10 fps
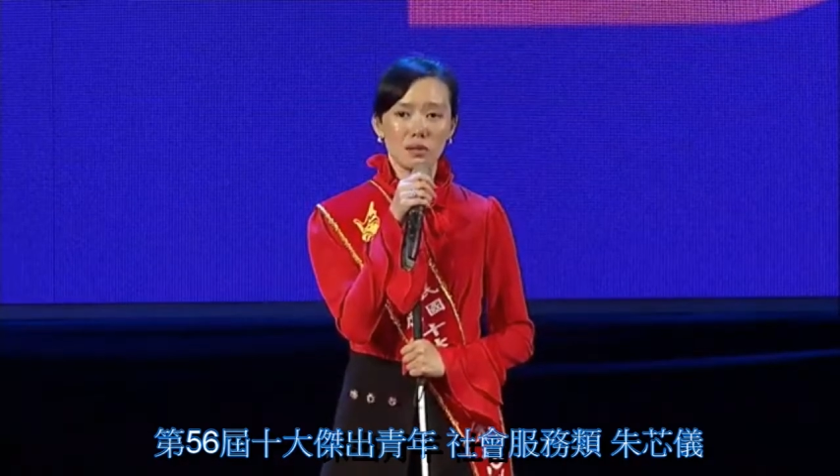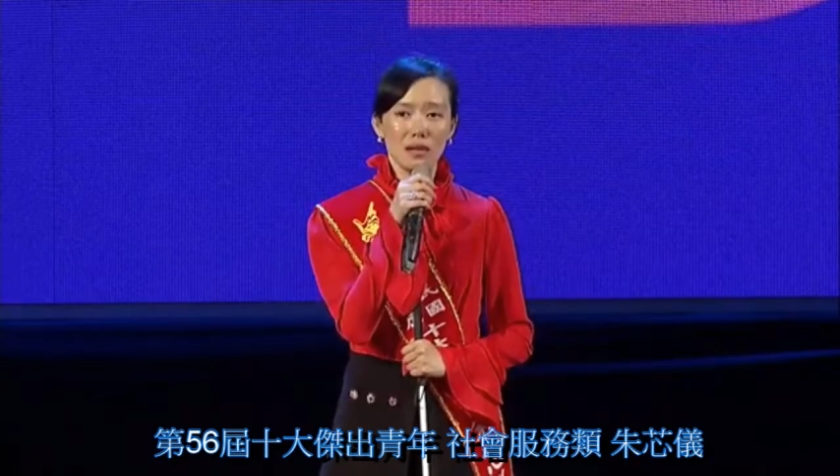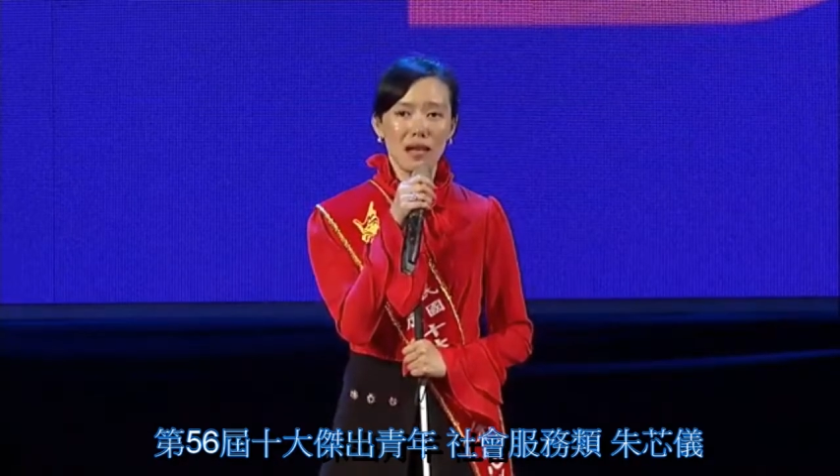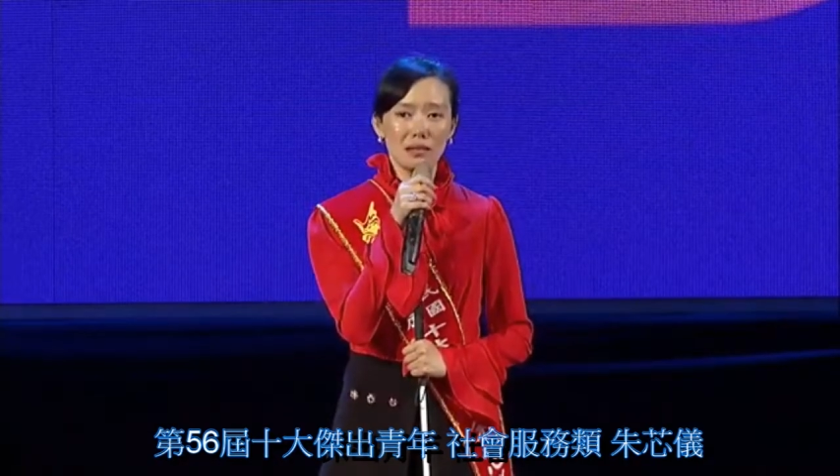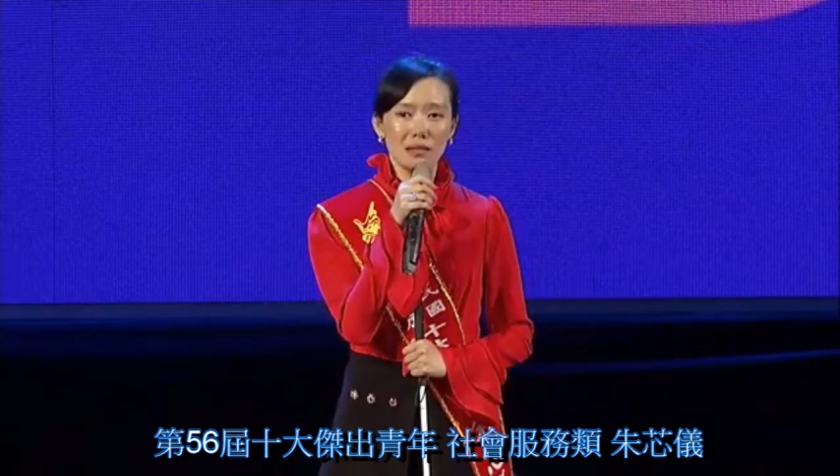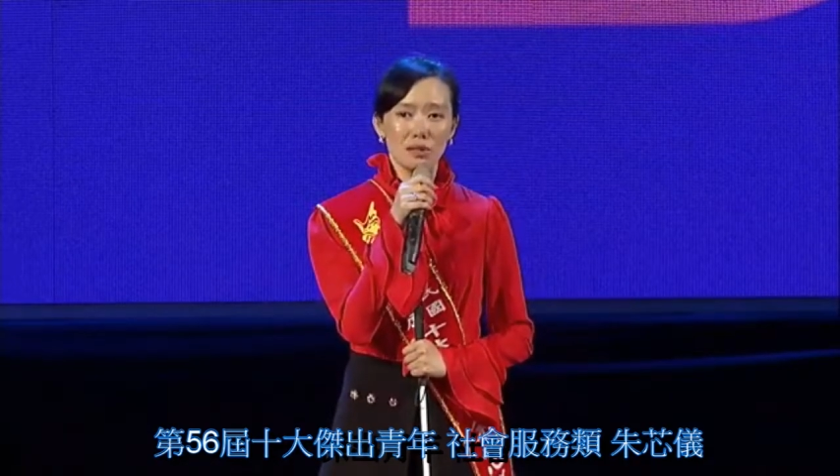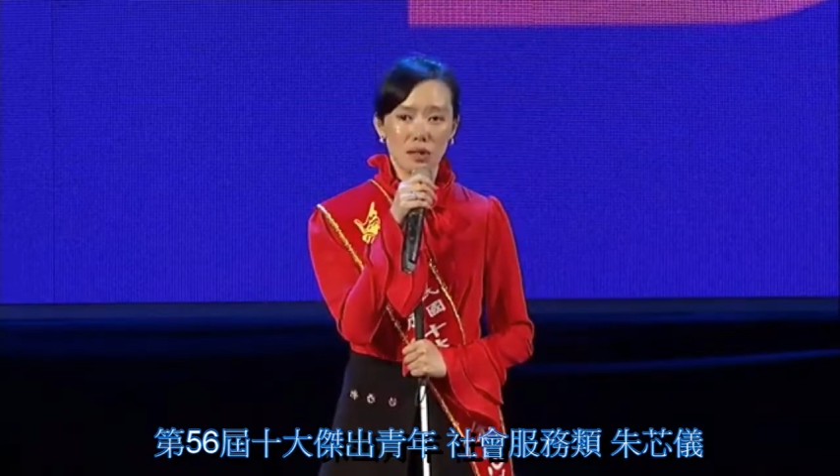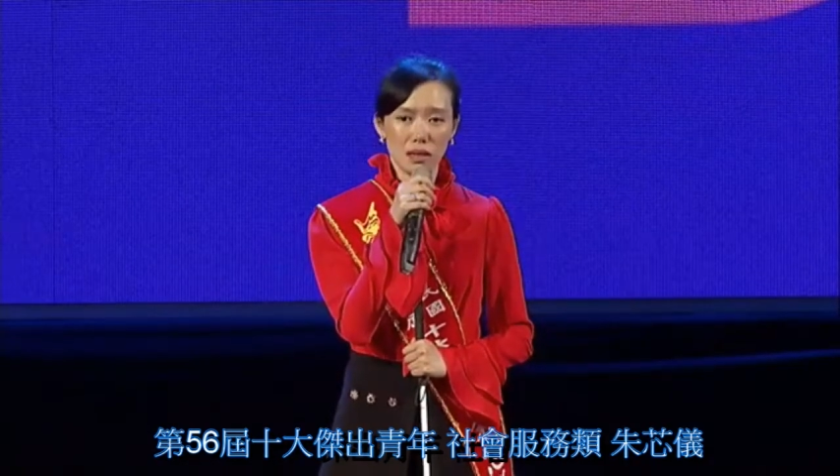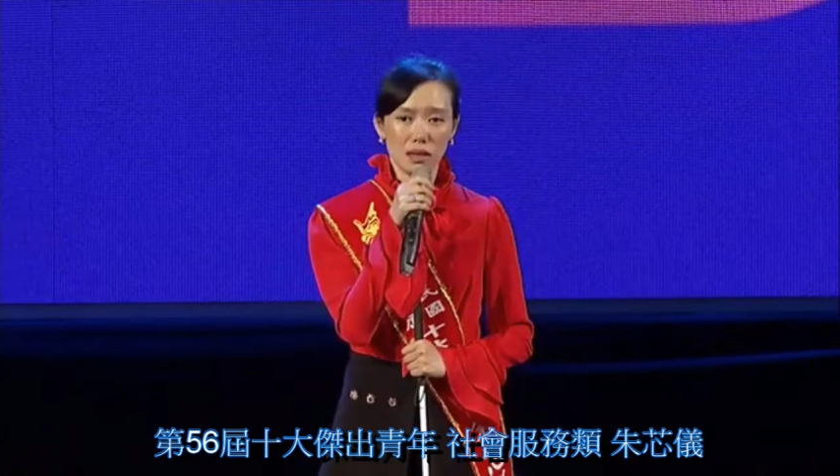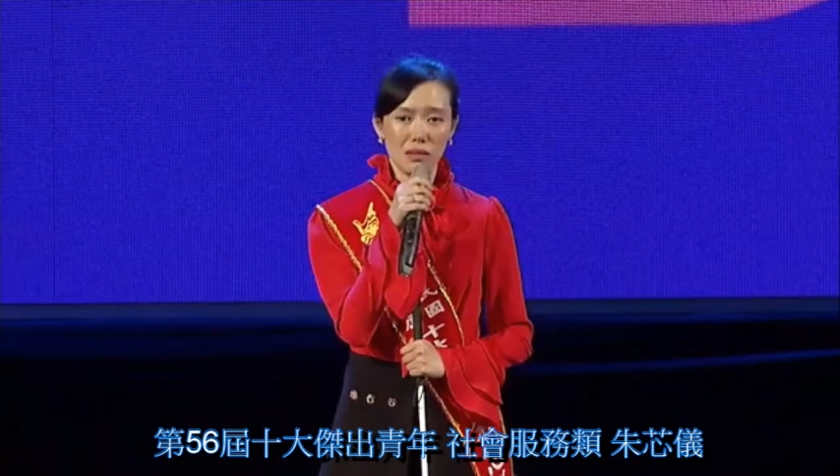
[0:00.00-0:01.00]
孤单
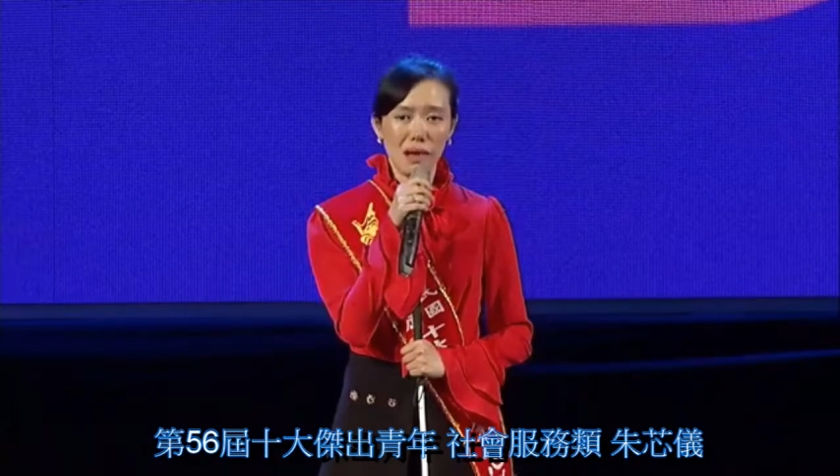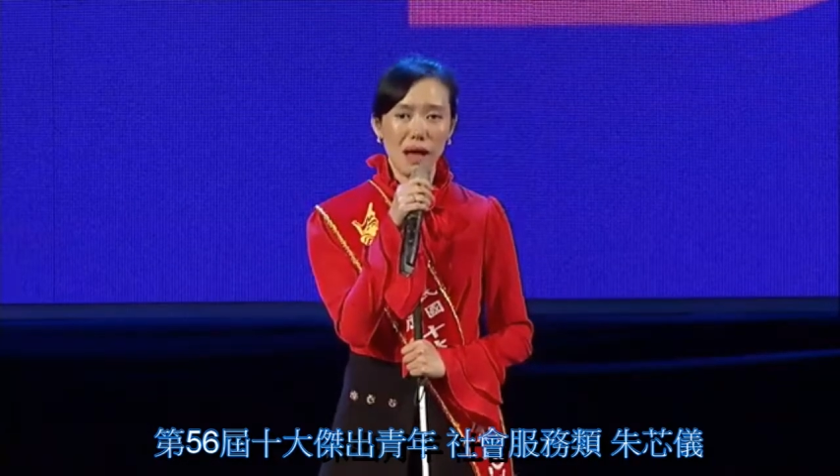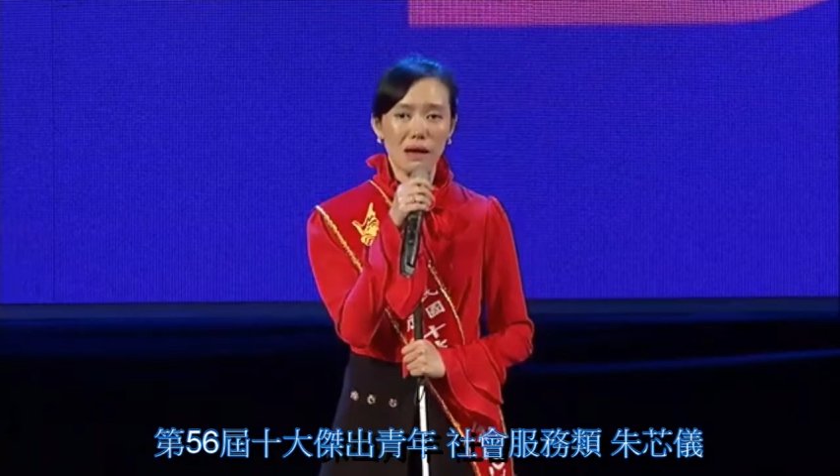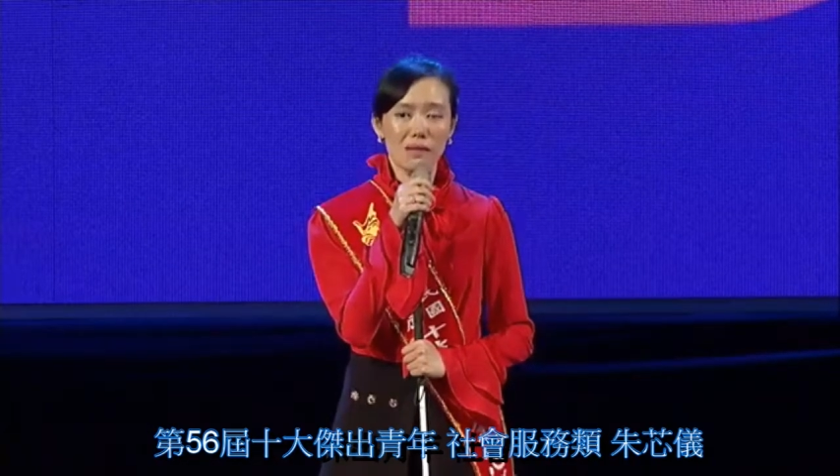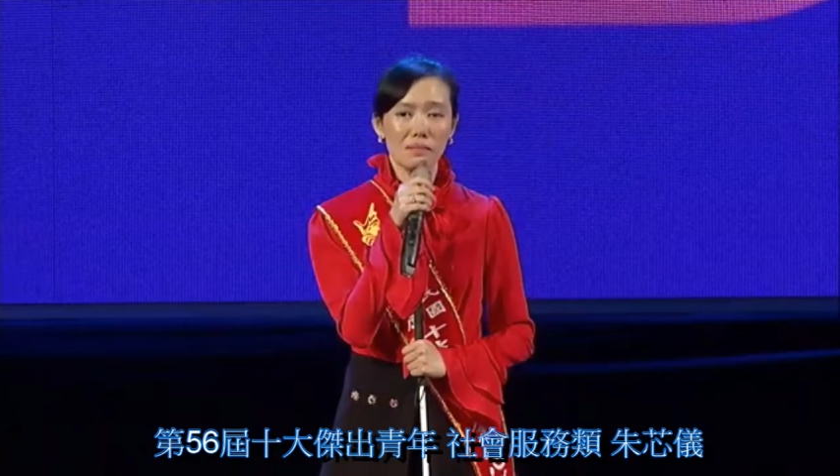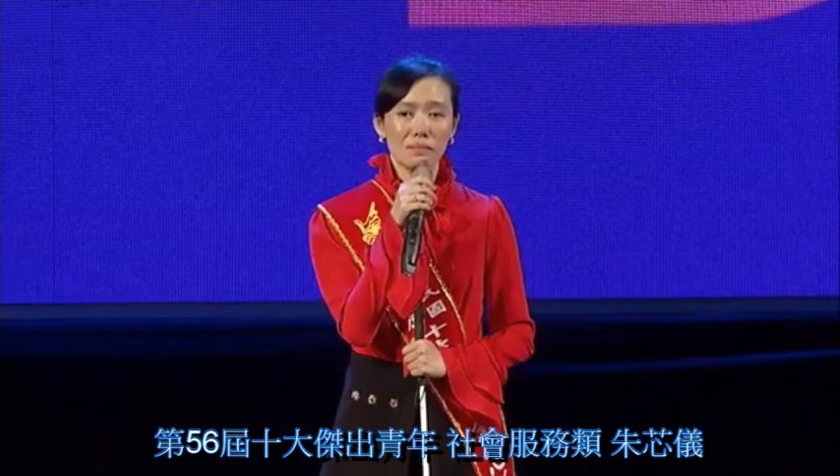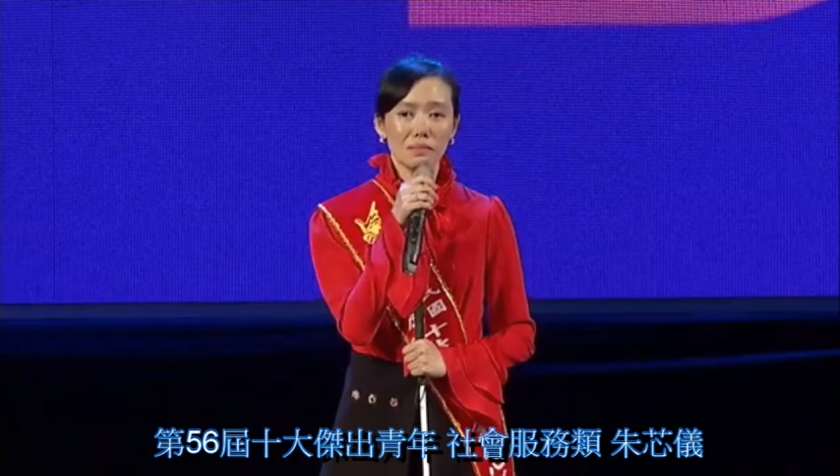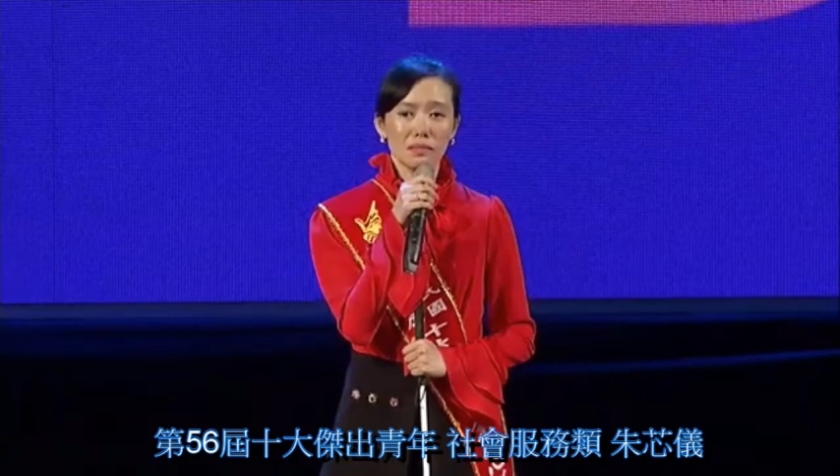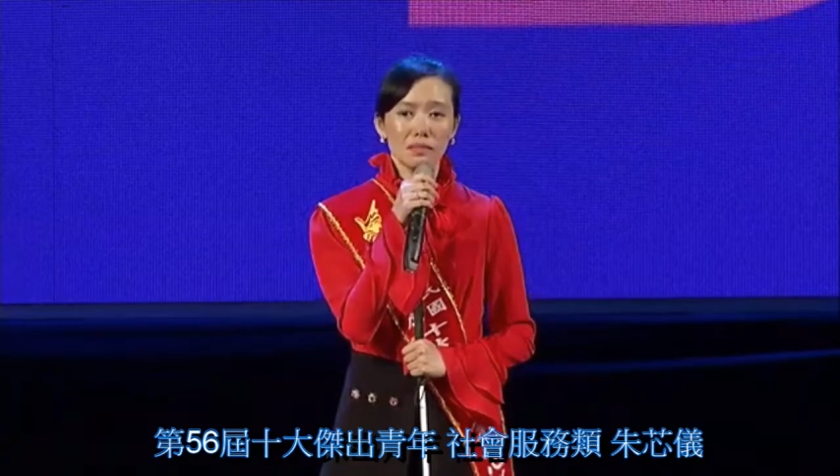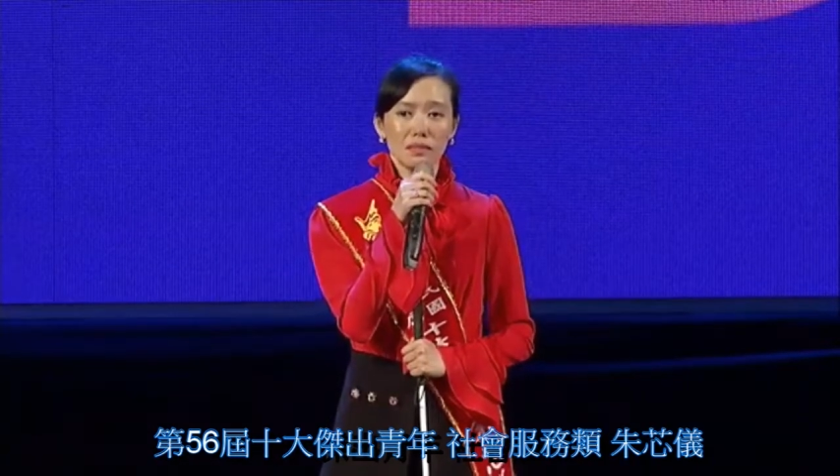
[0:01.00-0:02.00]
最可
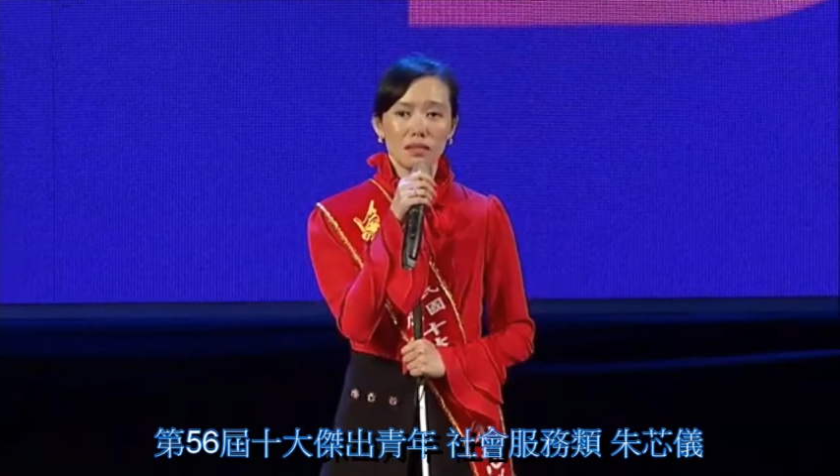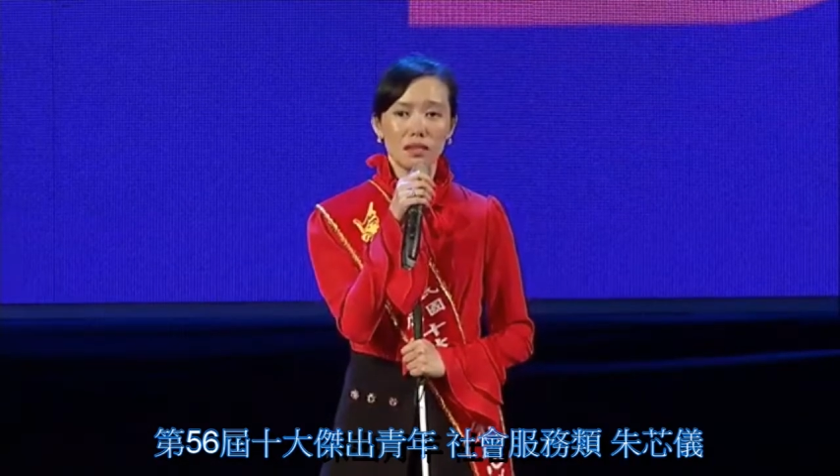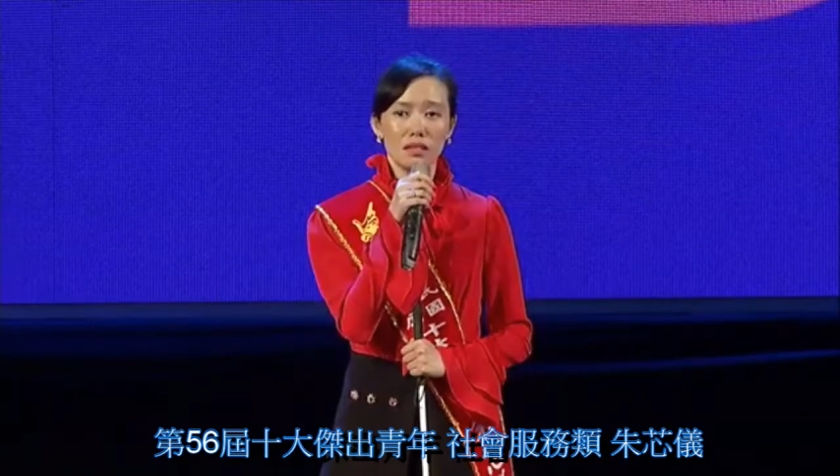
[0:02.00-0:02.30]
怕”。